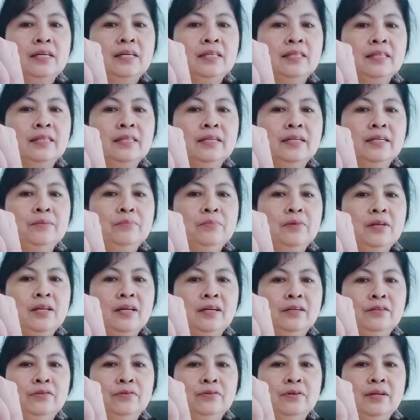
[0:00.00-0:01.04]
i-turn mo
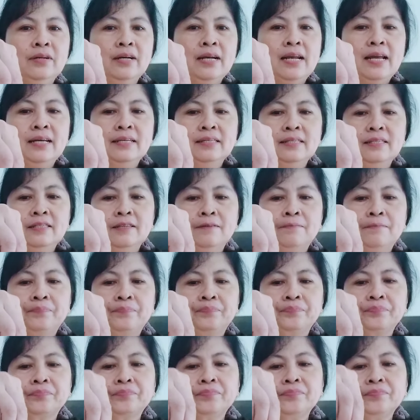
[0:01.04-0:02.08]
lang yung glass.
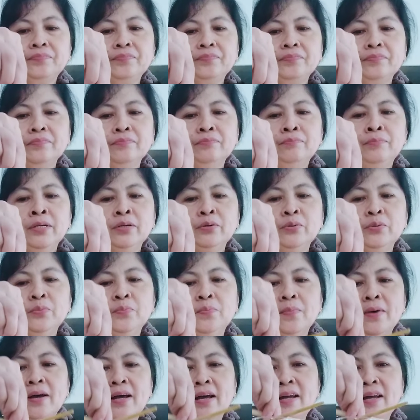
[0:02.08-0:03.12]

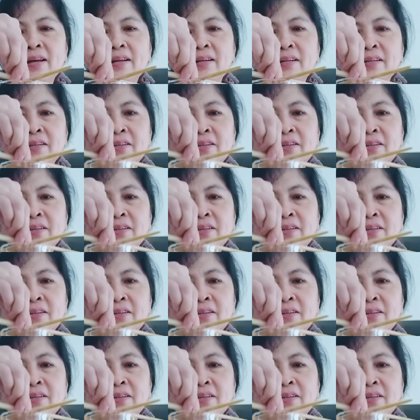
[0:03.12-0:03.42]
Meron ba?